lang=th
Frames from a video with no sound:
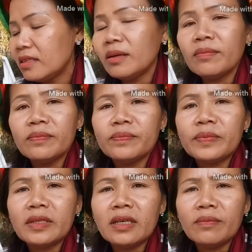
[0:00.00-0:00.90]
เกือบ
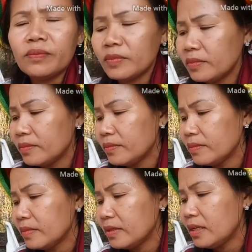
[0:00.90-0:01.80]
เกือบ
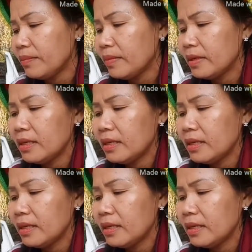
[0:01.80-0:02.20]
เกือบ